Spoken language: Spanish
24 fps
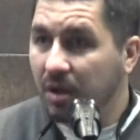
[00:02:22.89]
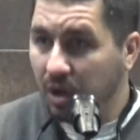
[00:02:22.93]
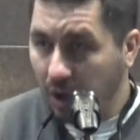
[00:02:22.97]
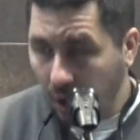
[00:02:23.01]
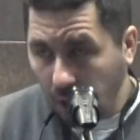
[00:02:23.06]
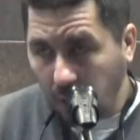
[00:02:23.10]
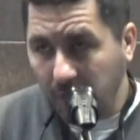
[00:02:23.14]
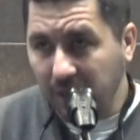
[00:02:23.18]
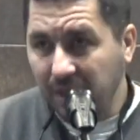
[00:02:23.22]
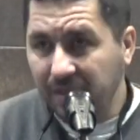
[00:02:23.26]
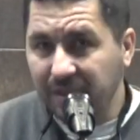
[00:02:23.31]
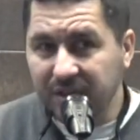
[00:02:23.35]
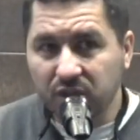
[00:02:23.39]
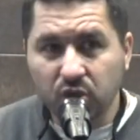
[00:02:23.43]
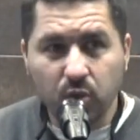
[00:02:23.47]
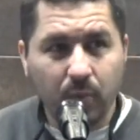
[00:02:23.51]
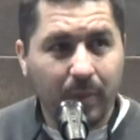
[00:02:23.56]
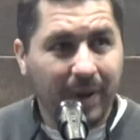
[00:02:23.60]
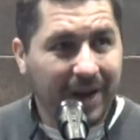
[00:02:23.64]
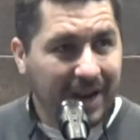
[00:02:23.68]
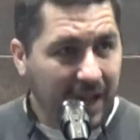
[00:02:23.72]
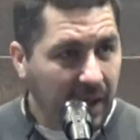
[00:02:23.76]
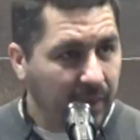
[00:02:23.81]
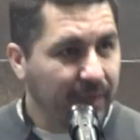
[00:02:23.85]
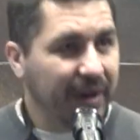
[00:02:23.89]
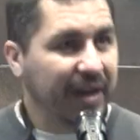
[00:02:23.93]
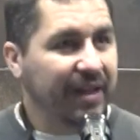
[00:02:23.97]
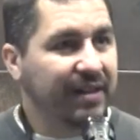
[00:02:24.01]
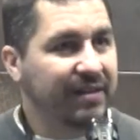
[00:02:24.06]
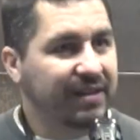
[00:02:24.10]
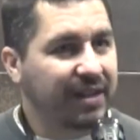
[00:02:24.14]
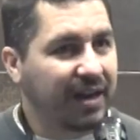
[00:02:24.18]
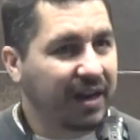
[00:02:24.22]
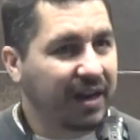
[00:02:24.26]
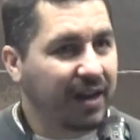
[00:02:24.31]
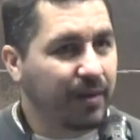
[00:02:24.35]
Lo dice su palabra,
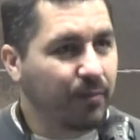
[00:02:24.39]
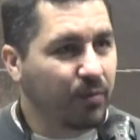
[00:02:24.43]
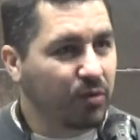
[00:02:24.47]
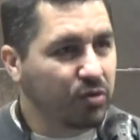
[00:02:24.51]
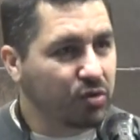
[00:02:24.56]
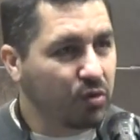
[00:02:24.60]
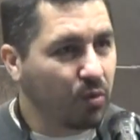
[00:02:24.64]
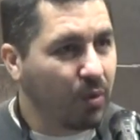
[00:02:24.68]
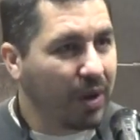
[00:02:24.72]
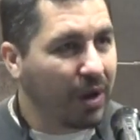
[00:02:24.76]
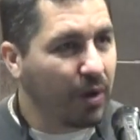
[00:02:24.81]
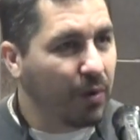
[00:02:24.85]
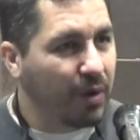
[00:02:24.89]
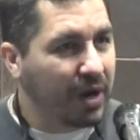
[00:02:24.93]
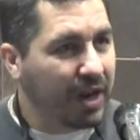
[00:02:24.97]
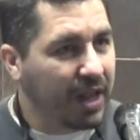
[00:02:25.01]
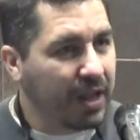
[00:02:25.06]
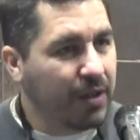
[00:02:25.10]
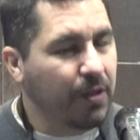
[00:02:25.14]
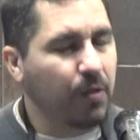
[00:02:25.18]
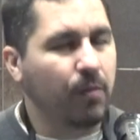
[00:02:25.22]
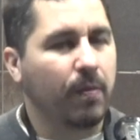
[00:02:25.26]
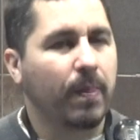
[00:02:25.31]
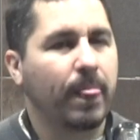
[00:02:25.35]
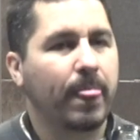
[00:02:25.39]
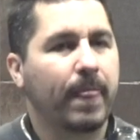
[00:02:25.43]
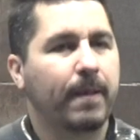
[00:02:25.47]
entraremos luego en ello.